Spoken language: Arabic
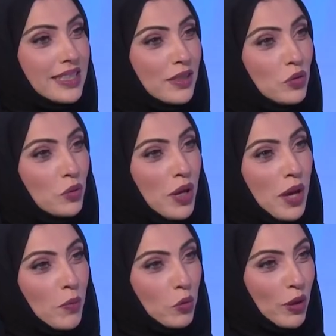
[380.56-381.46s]
اللي انتم
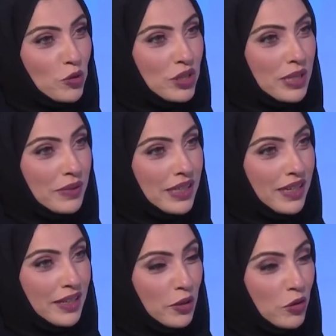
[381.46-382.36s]
متواجدين من
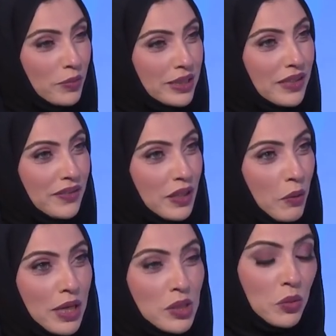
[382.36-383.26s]
خلاله اليوم عندنا في
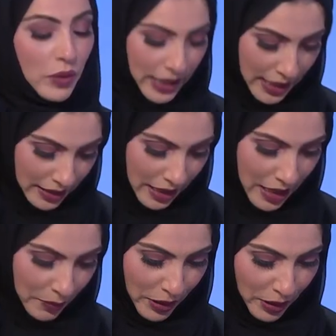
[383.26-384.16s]
تواصل واكيد
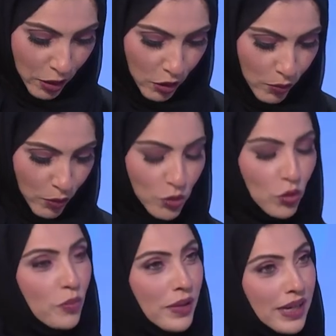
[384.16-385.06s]
نبارك لكم
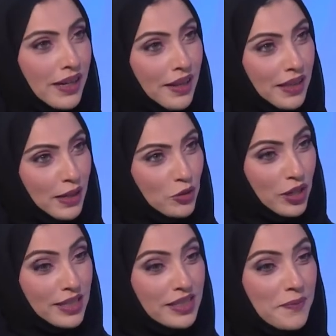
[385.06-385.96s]
حصولكم على هذه
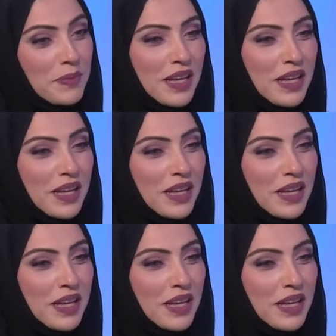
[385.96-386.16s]
الجائزه